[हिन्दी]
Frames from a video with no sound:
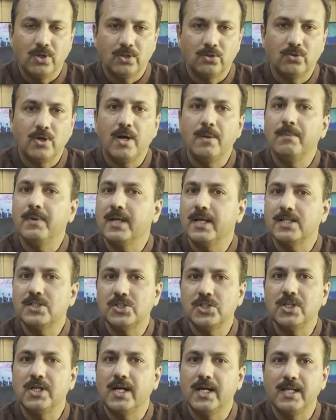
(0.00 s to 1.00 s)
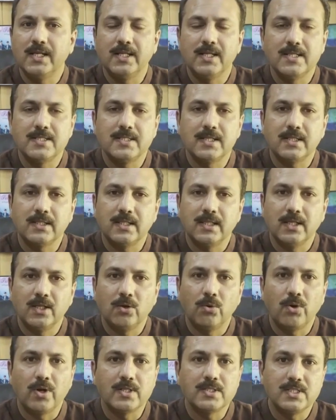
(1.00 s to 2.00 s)
तो हम एक अच्छी गाड़ी ख़रीद सकते हैं
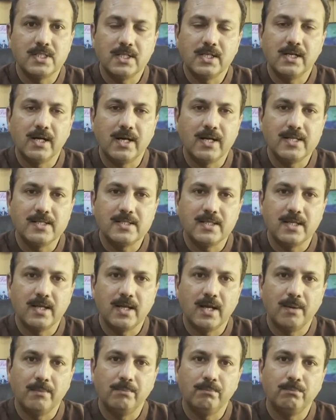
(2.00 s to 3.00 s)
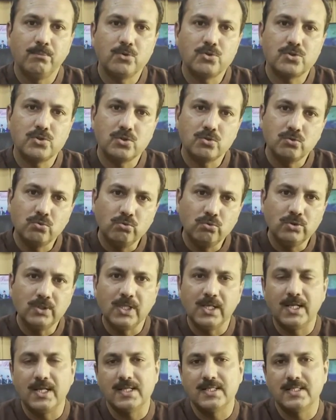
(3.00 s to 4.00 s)
और अच्छी गाड़ी से हम पुरसकून
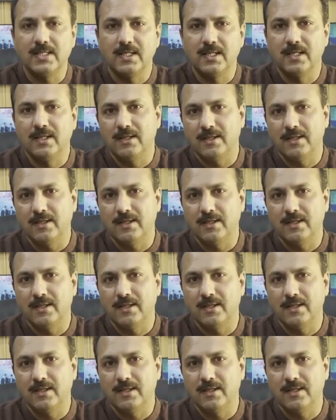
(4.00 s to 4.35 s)
तरीके से